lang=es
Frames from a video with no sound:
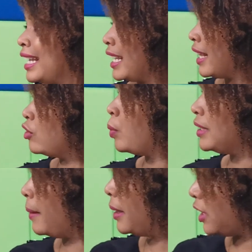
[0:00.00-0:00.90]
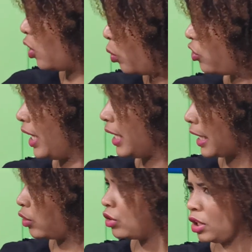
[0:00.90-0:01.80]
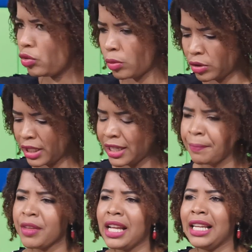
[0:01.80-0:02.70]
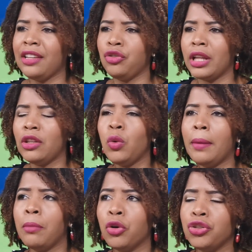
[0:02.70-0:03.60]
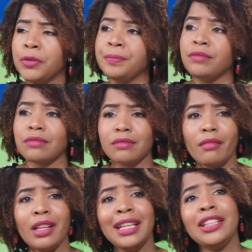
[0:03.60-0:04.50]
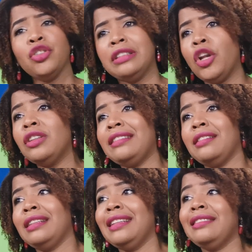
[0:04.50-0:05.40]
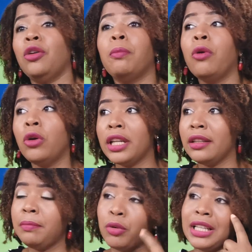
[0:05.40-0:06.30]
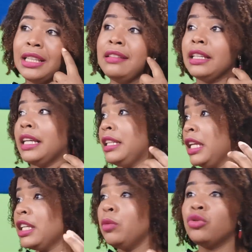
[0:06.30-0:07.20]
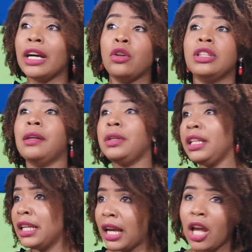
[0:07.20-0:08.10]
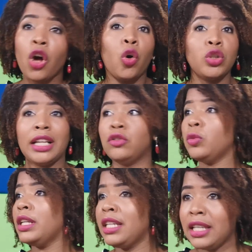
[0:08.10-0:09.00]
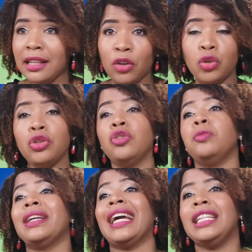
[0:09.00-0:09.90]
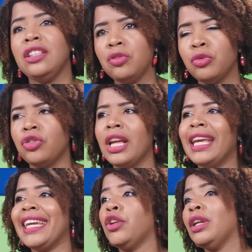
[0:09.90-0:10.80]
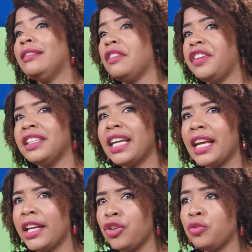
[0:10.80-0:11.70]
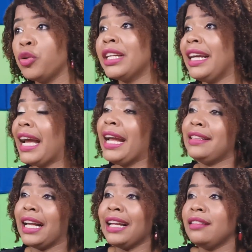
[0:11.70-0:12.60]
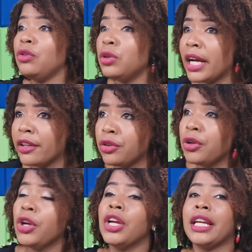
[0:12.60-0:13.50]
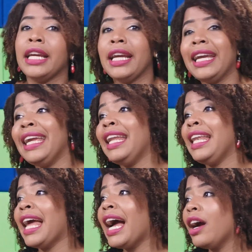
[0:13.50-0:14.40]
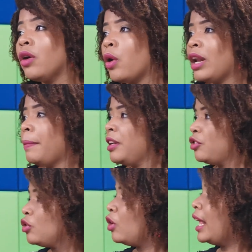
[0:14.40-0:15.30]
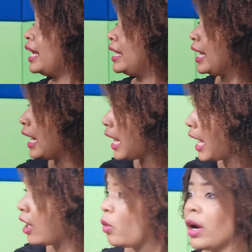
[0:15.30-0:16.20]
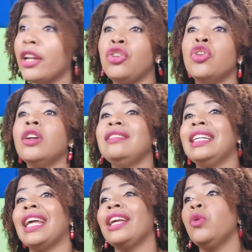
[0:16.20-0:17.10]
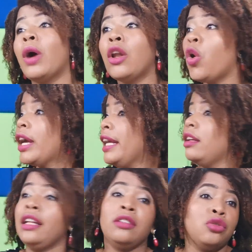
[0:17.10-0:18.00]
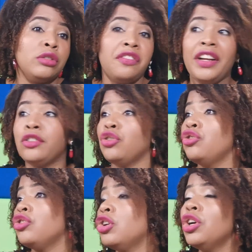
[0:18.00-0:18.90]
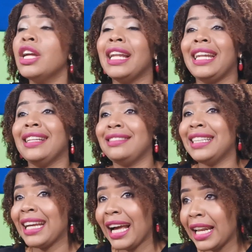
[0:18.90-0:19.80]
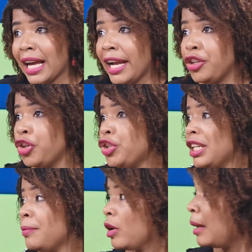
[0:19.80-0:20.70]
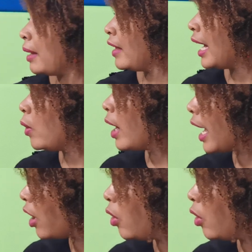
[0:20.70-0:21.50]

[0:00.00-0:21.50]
que queda supuestamente como cerca, contigo, de la ciudad Juan Bosch. Entonces los residentes se oponen porque dicen que tienen que buscar otra vía, otras tuberías, otros mecanismos que no les afecte a ellos porque están asegurando que el agua o la presión con la que llega el agua no será igual o que en su defecto no les llegará. Ellos no tienen problema de agua